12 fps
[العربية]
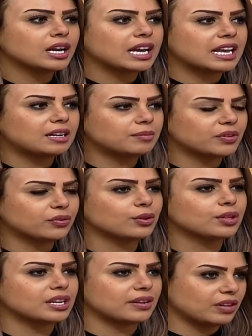كان
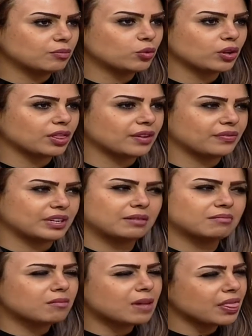المفروض انه في
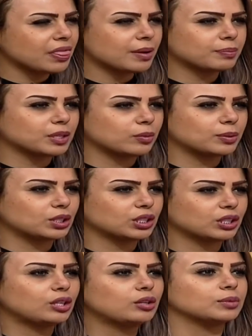موظفين ما انضبطوا
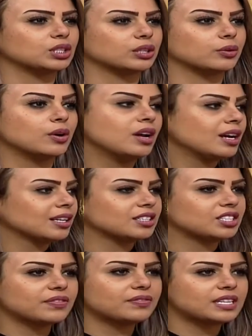بالشغل ومشوا
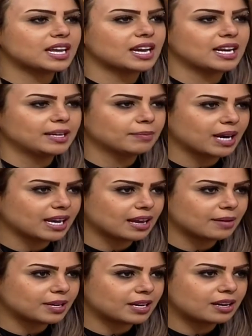اكتشفت ان انا الحين معي
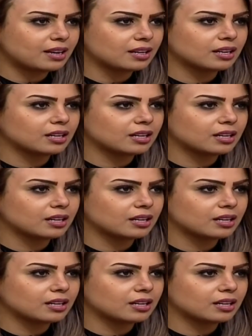كاميرا